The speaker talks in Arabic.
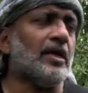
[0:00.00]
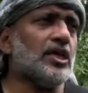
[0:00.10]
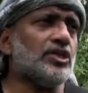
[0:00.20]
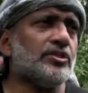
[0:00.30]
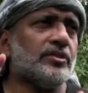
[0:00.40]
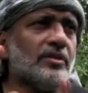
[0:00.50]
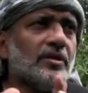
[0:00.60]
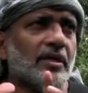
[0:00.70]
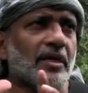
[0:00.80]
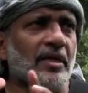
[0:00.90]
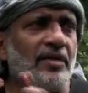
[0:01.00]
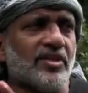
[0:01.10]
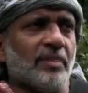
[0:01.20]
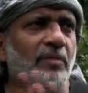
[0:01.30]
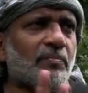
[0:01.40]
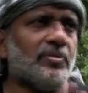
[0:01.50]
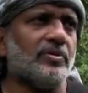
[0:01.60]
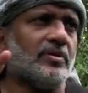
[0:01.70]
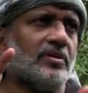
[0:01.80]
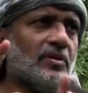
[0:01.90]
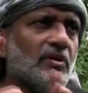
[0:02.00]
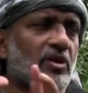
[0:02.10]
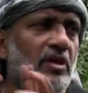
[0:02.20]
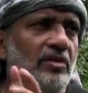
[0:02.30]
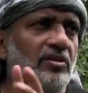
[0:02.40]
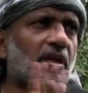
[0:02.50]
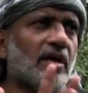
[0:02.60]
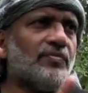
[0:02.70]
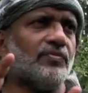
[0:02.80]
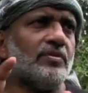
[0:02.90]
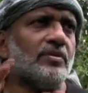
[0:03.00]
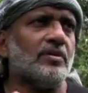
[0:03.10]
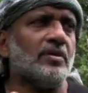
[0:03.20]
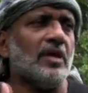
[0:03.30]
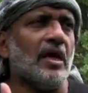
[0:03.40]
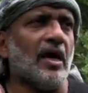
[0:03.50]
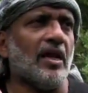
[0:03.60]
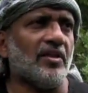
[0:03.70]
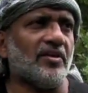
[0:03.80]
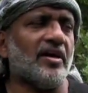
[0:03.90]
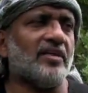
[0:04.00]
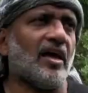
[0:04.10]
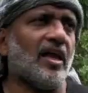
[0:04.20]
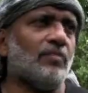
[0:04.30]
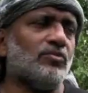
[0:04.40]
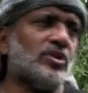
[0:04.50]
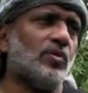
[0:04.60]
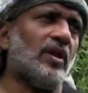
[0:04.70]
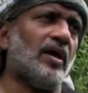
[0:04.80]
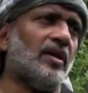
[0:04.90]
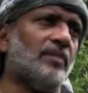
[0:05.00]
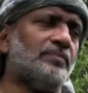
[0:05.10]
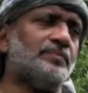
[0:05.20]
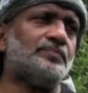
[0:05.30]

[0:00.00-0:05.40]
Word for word: ايش السبب اختلاف اللدغات على مستوى العالم